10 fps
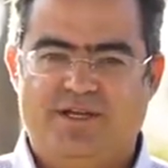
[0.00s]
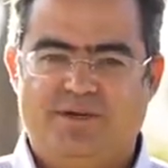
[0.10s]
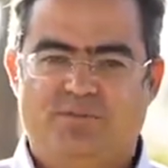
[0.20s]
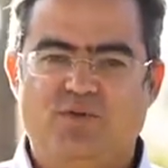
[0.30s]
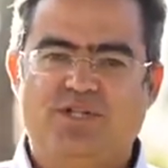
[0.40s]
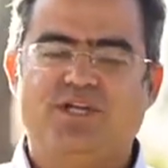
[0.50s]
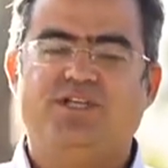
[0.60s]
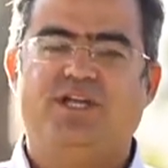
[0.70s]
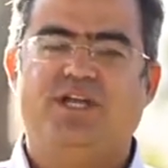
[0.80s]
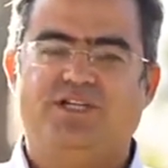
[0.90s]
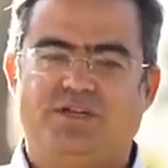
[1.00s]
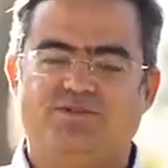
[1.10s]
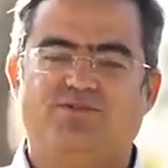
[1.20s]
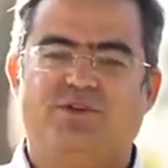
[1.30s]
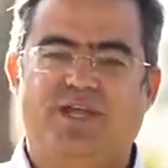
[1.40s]
Muita gente já
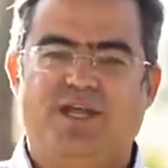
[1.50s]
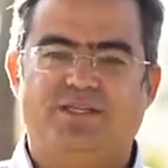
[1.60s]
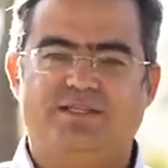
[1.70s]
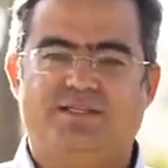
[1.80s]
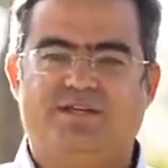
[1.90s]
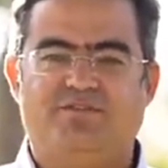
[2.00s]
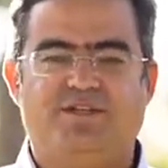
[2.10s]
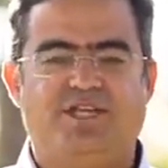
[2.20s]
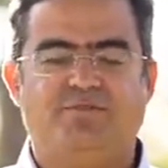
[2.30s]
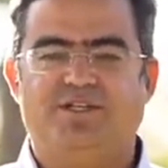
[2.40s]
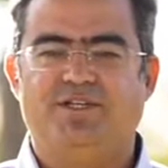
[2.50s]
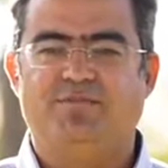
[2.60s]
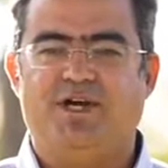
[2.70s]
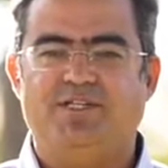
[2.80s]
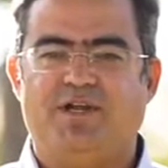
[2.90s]
nos conhece, já vendemos
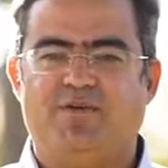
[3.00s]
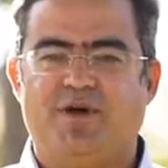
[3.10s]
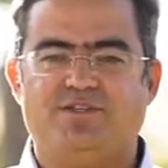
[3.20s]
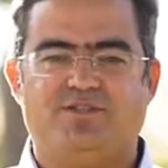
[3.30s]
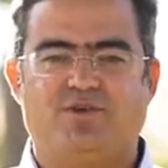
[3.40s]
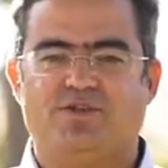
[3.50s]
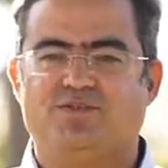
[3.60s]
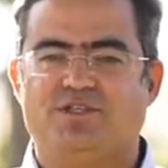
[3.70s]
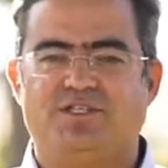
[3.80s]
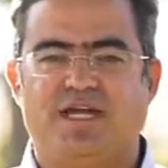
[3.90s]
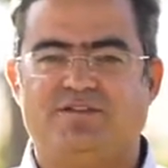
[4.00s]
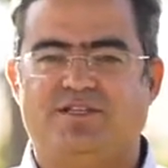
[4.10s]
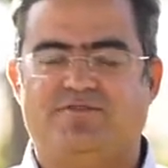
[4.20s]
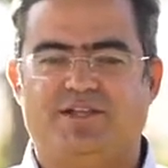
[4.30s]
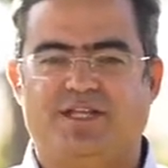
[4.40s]
animais para quase todos os estados
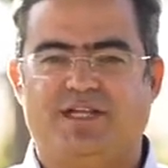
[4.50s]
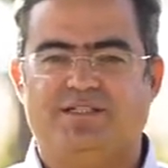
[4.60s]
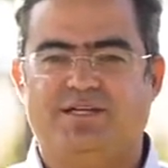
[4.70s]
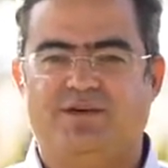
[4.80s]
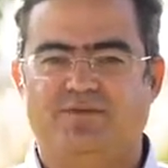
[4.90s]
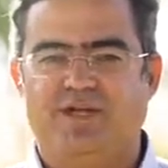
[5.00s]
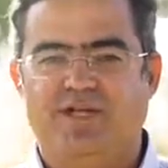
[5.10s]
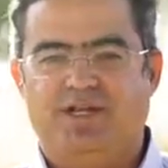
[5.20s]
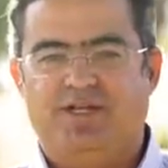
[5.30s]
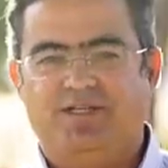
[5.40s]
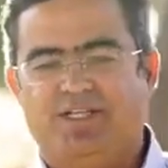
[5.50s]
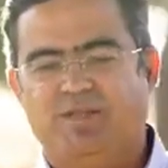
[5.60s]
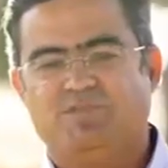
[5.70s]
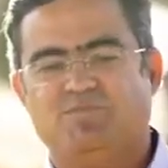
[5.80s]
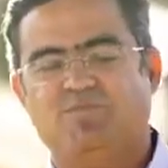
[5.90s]
da federação, já
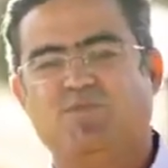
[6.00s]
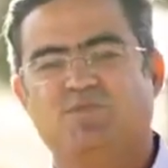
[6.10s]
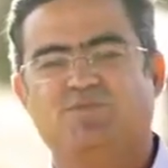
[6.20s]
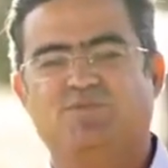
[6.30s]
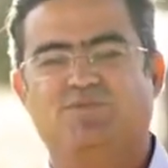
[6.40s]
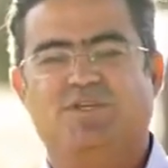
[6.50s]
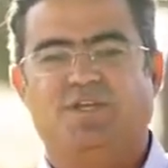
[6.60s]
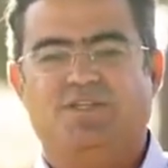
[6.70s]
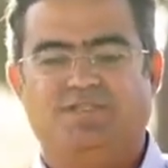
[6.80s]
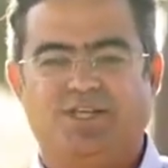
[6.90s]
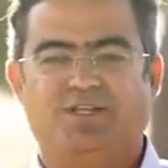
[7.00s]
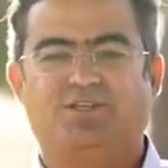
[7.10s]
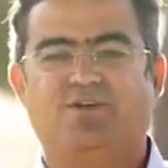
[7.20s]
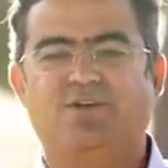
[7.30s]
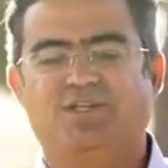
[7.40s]
temos muitos
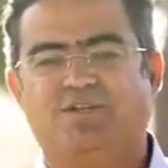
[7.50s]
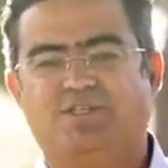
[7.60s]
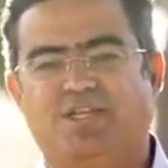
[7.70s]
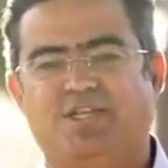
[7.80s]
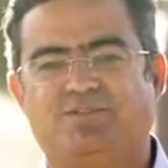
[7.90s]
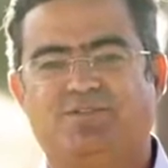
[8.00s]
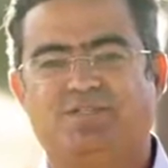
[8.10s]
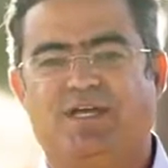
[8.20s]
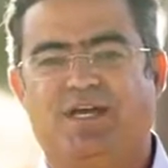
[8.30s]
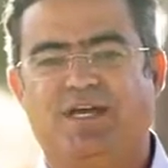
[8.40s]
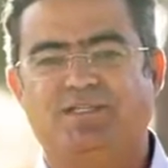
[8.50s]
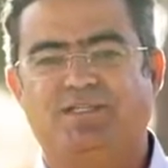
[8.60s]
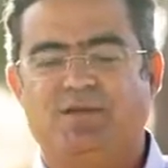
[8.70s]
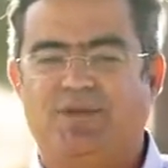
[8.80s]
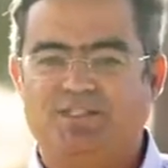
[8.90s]
seguidores em nossas redes
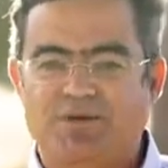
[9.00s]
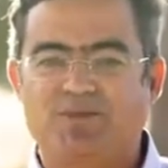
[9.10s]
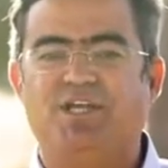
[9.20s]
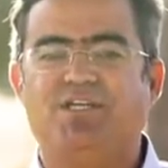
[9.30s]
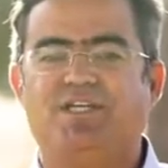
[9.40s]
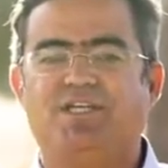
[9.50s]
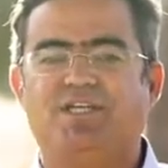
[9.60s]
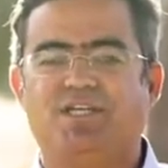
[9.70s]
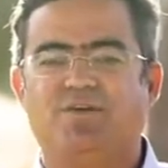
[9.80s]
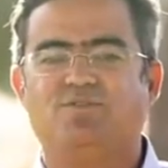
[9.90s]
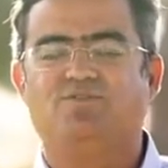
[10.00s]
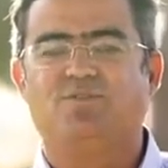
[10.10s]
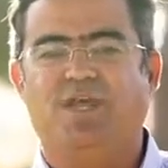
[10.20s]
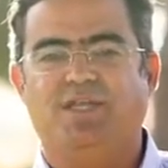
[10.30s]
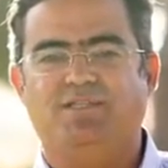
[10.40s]
sociais, mas tem muita gente que não nos
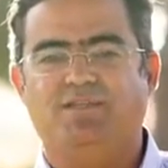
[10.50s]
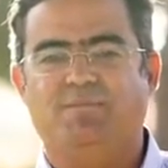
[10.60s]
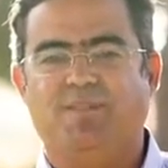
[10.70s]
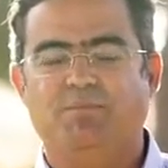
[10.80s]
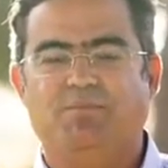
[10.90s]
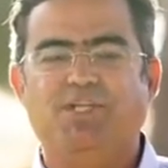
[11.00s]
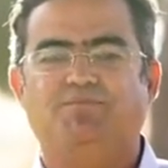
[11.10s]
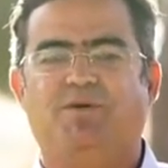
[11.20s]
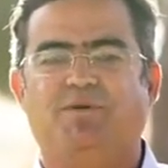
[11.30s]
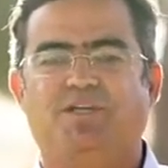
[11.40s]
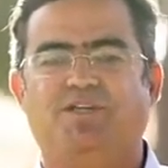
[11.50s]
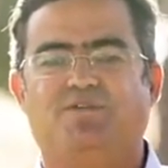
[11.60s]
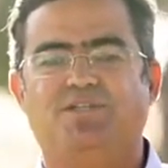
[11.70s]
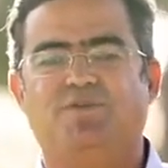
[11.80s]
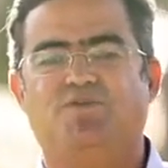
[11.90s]
conhece e principalmente
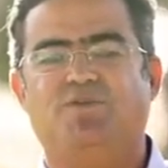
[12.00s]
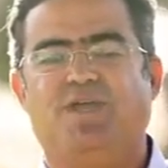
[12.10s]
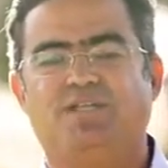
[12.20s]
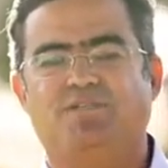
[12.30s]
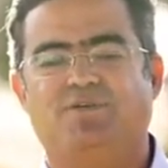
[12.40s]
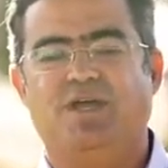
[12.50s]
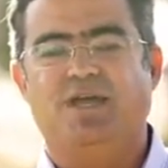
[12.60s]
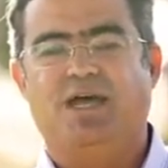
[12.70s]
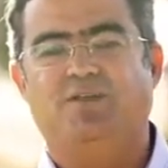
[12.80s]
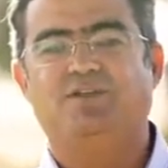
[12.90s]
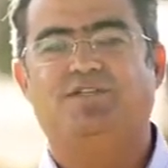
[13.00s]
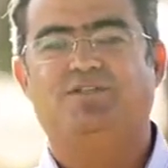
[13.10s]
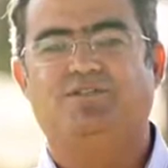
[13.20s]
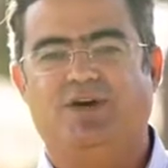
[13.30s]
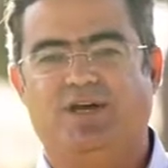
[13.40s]
talvez não conheçam a nossa
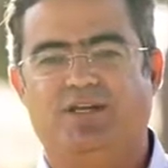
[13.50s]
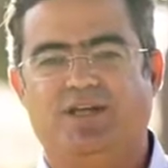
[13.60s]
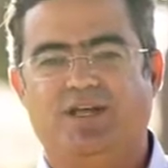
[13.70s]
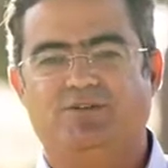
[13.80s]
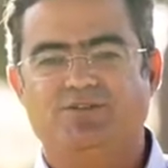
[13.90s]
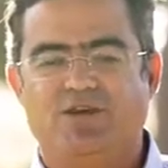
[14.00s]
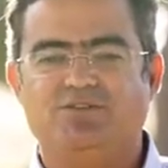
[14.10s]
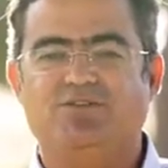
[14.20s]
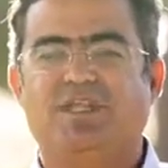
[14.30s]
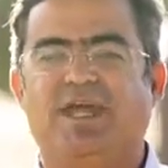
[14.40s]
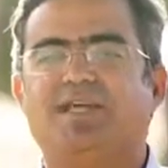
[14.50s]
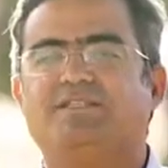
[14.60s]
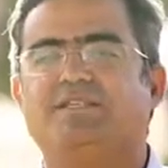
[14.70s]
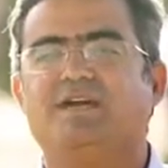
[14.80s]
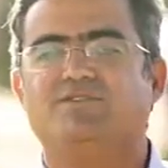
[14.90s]
história, os nossos
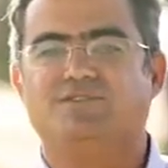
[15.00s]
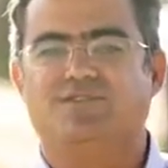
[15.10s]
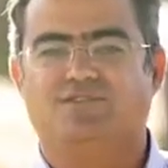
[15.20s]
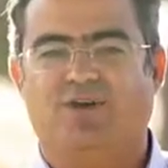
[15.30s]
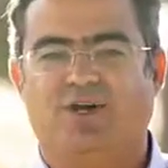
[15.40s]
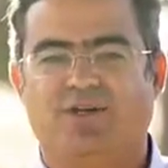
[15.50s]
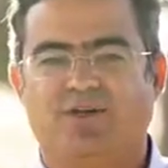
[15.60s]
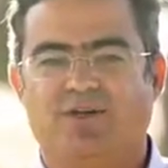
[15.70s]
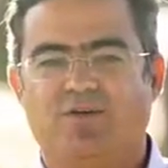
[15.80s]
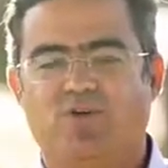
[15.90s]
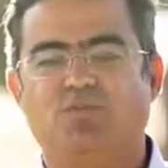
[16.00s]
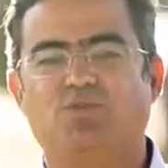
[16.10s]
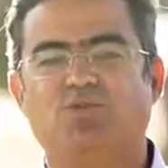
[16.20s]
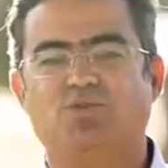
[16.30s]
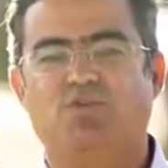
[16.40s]
10 anos de história como
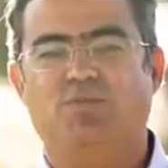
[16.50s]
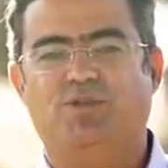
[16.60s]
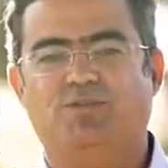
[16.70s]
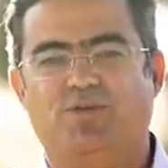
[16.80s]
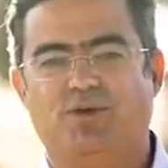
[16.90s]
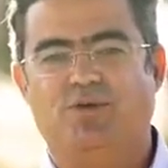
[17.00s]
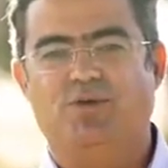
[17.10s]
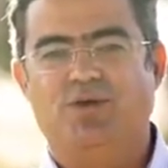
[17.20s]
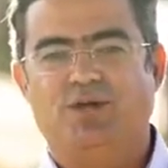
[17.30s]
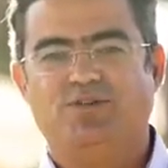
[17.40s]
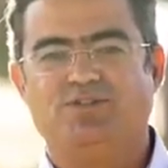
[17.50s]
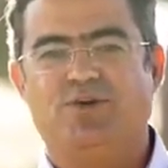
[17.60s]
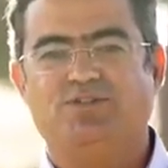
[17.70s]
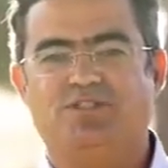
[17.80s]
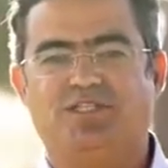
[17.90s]
tudo começou, os
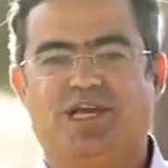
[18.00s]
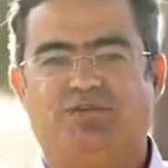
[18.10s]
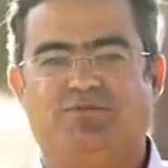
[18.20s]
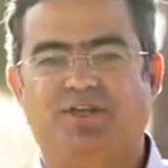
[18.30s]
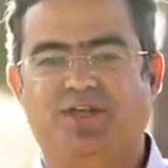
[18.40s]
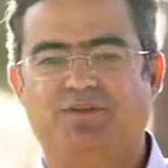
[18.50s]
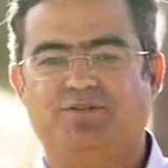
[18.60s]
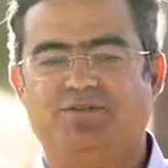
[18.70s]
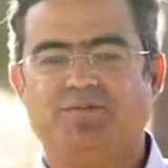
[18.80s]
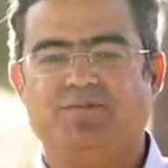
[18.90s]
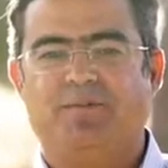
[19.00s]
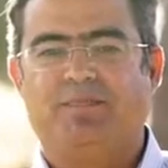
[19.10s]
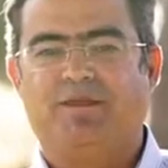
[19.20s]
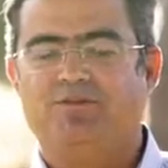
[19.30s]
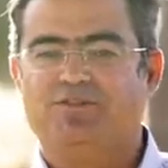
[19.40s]
nossos desafios,
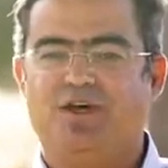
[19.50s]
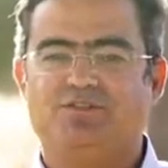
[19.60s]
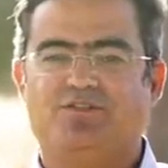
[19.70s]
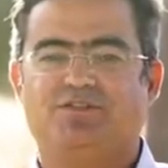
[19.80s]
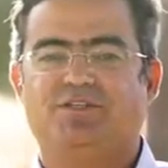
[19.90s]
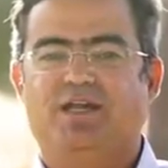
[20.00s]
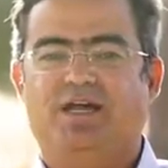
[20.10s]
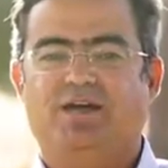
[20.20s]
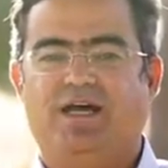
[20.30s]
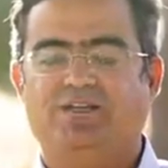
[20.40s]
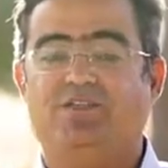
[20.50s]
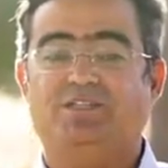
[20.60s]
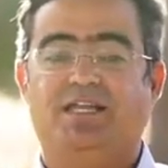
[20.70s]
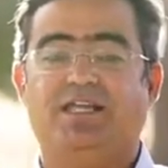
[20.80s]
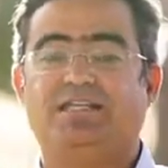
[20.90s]
os nossos, ah, as
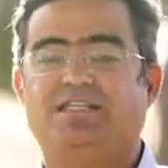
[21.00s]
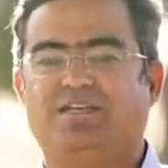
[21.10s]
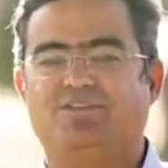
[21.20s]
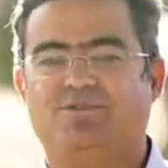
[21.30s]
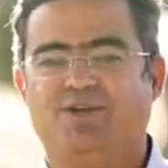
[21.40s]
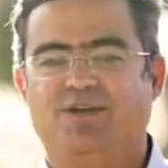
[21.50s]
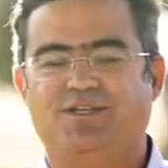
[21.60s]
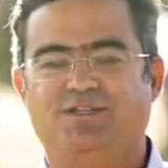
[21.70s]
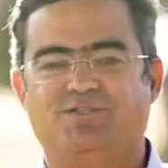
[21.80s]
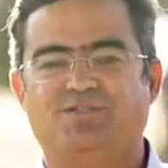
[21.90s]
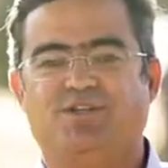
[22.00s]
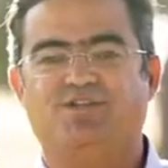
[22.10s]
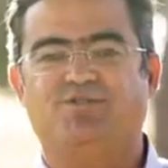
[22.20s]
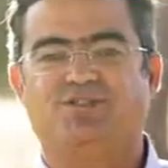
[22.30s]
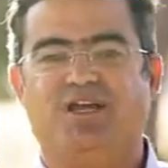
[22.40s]
nossas realizações, os
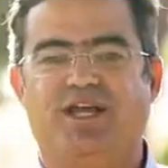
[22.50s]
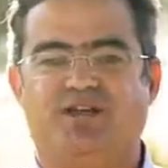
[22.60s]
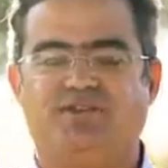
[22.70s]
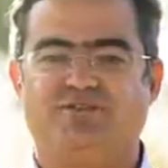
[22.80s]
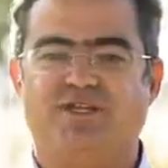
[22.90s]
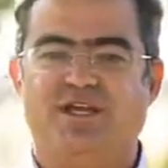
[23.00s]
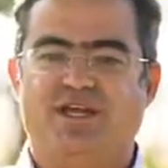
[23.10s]
nossos sucessos.